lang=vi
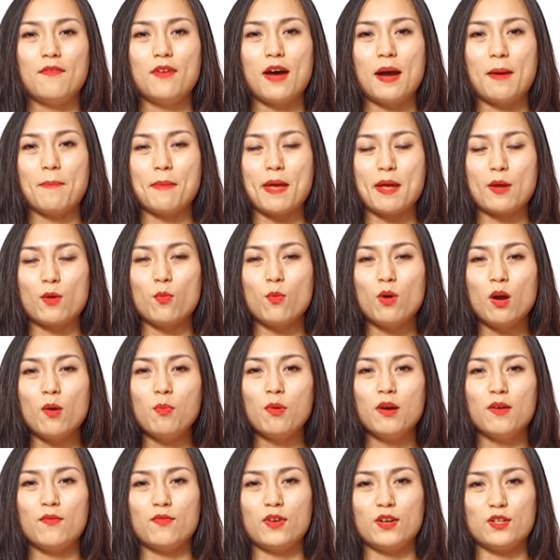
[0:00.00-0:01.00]
và mẹ cũng không
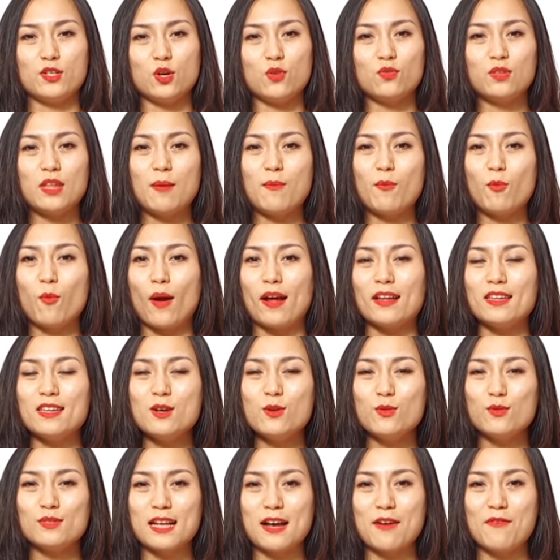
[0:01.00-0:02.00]
cần phải cho thêm quá
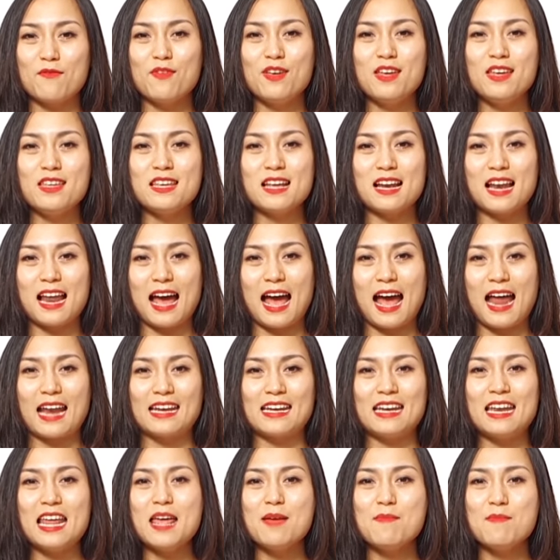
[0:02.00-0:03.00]
nhiều gia vị như là hạt
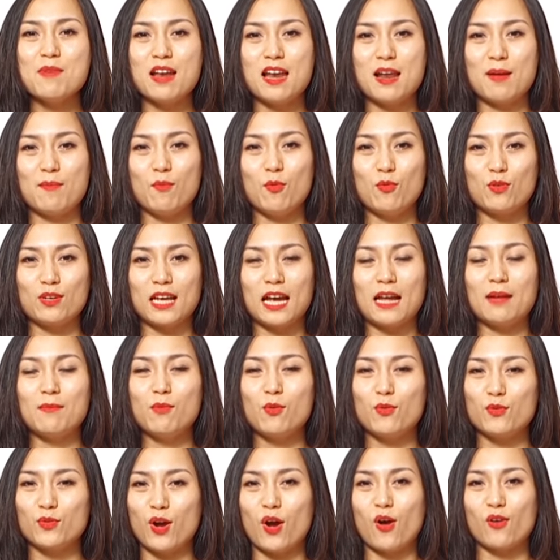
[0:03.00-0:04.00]
nêm hay là bột canh
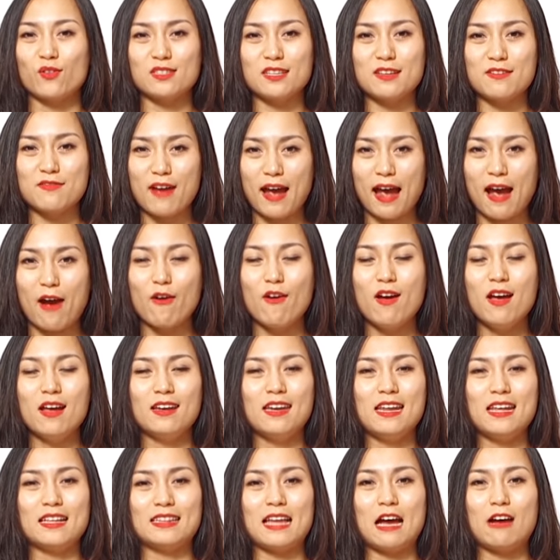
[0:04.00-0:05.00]
bột ngọt gì vào
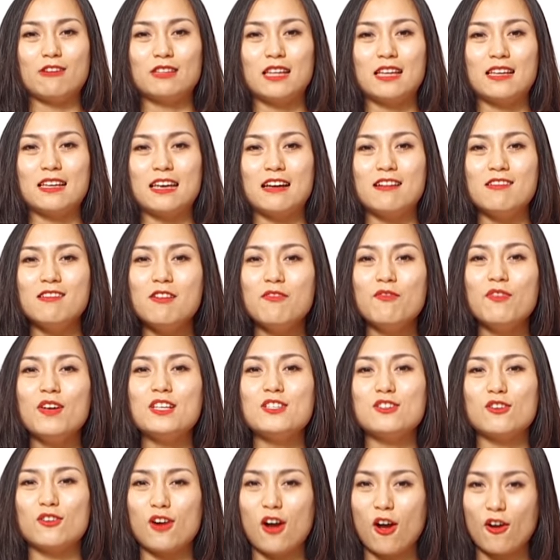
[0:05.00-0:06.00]
để tạo thành cái hương vị
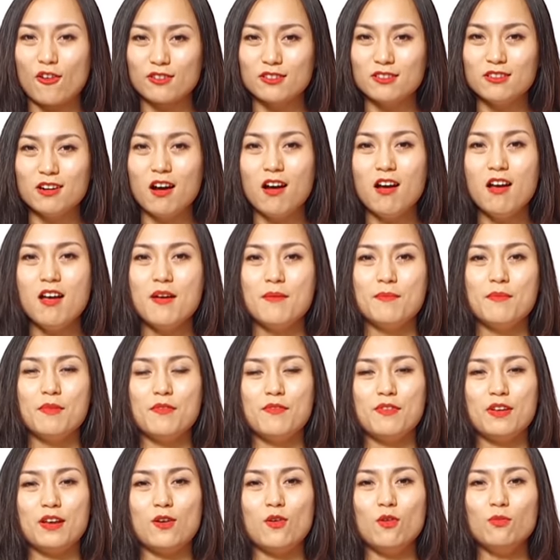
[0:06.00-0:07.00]
cho con nữa bởi
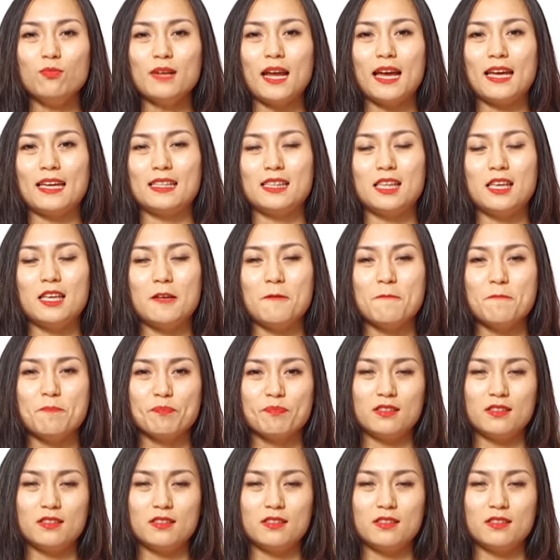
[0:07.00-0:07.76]
vì lúc này thì